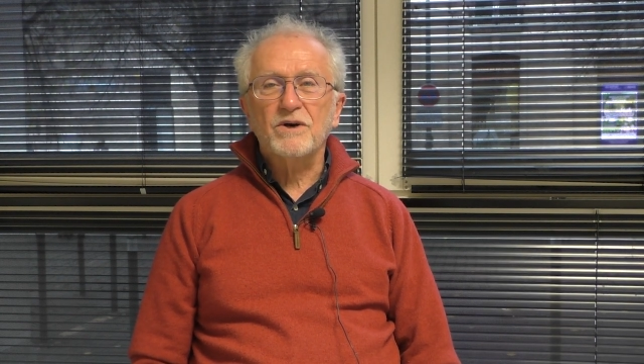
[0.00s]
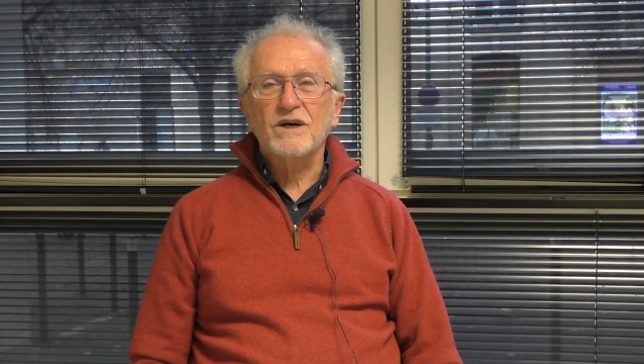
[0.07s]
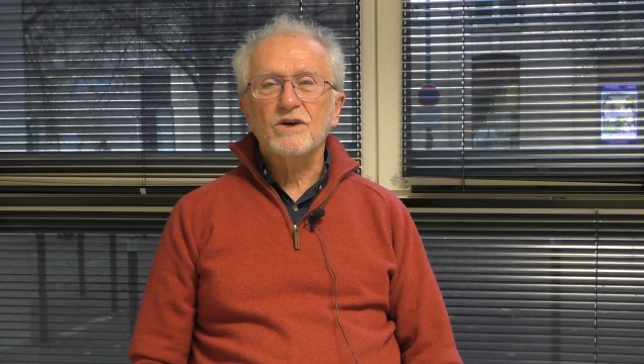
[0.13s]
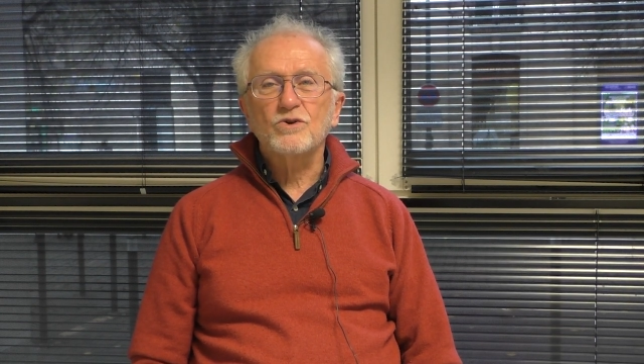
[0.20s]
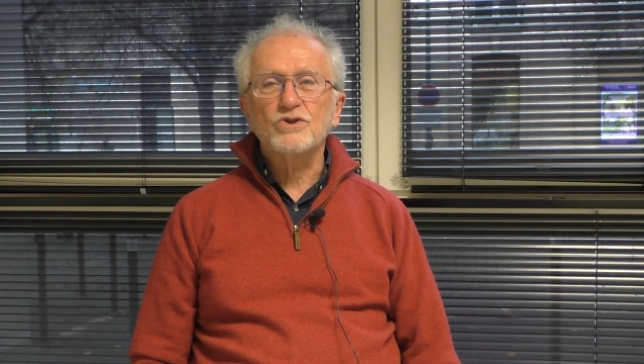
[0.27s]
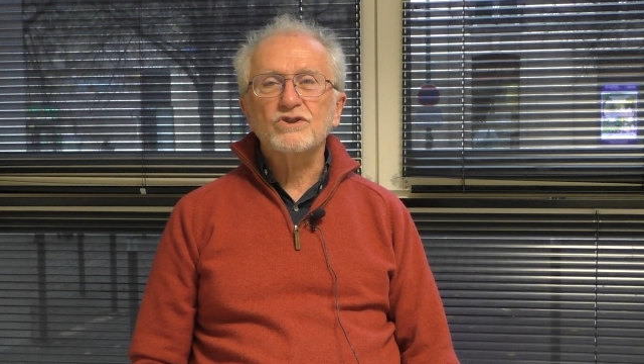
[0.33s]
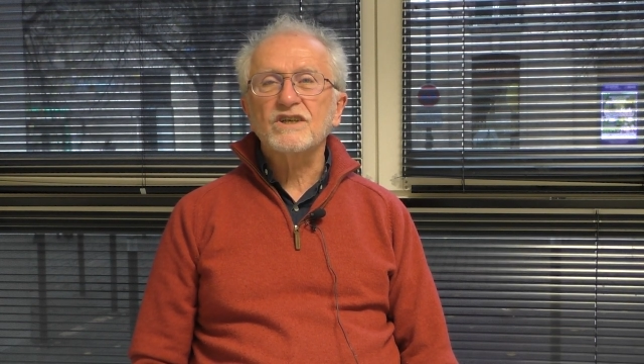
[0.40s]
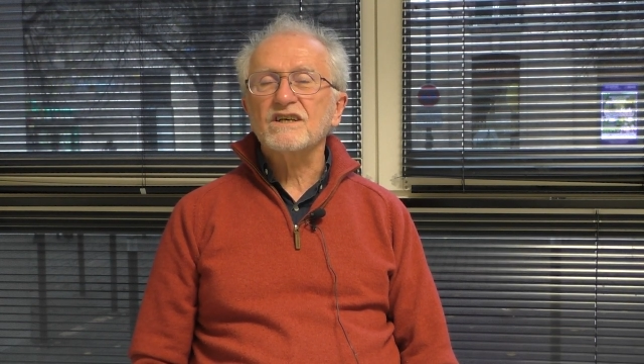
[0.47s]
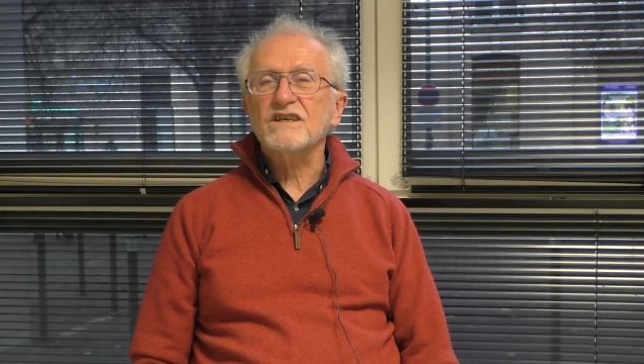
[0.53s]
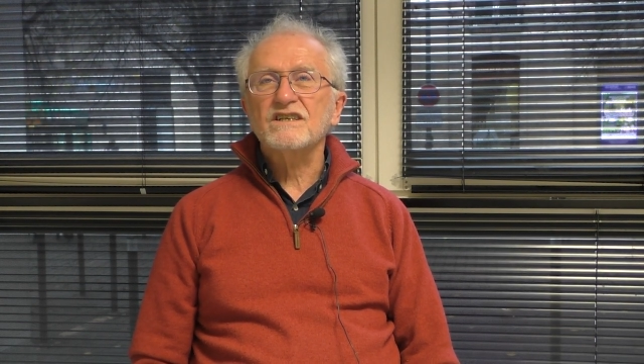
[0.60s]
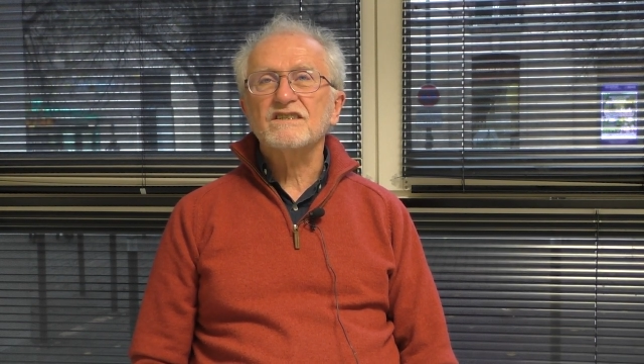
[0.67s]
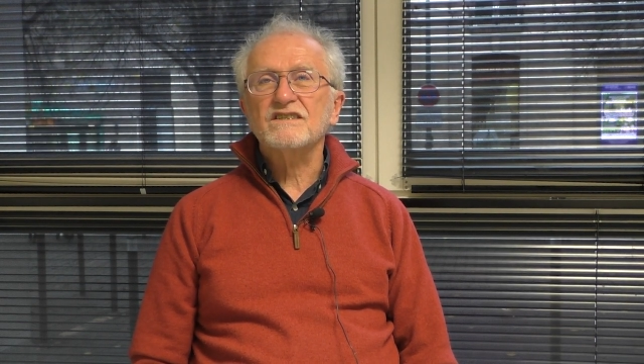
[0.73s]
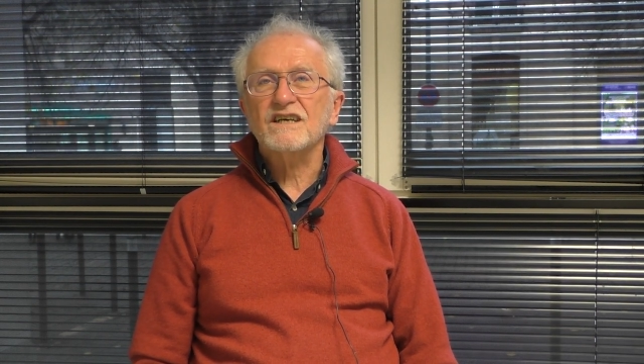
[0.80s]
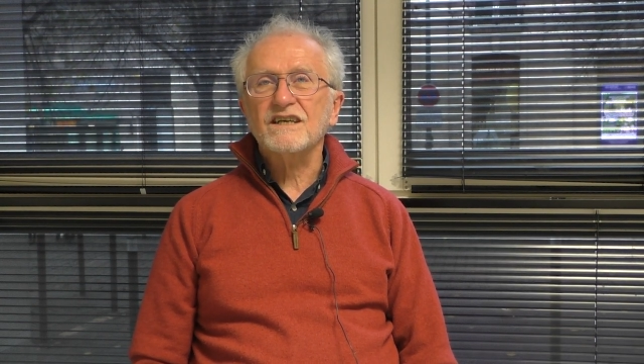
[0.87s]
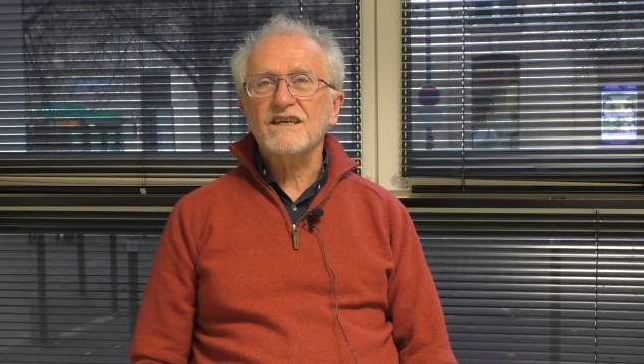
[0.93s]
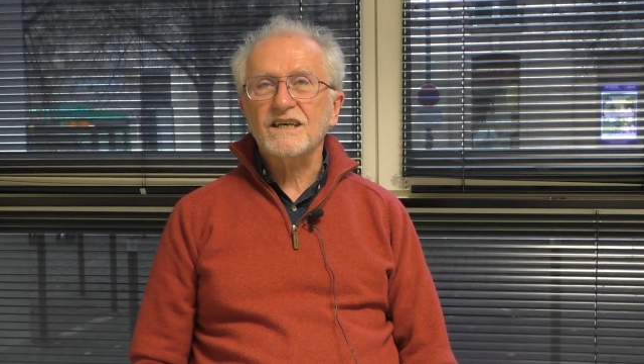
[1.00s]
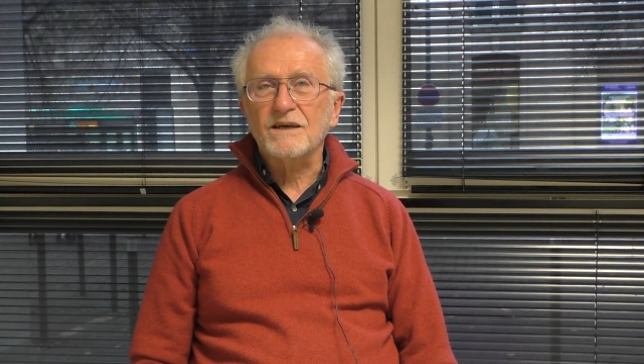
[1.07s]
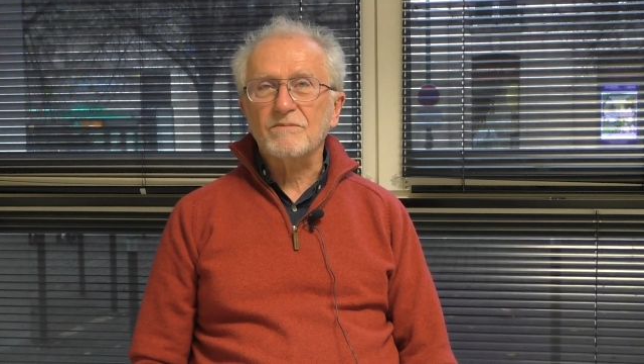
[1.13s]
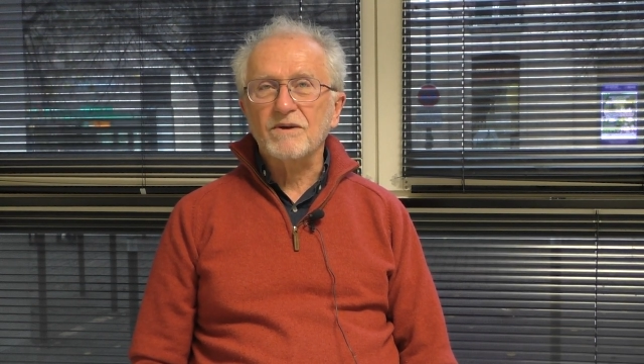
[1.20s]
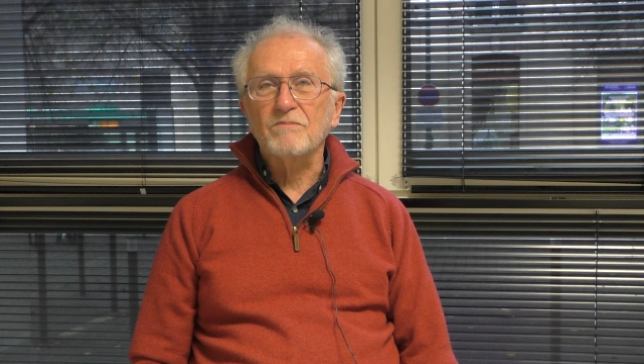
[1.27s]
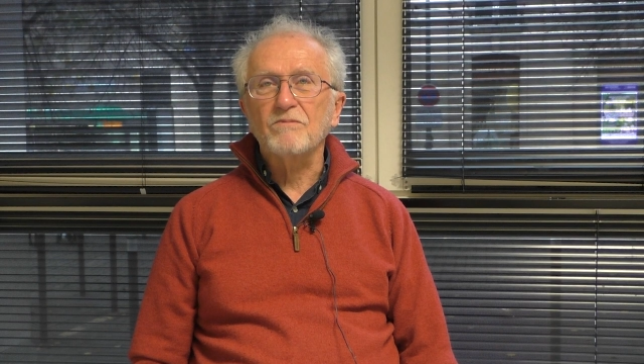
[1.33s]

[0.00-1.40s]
pas très agréable.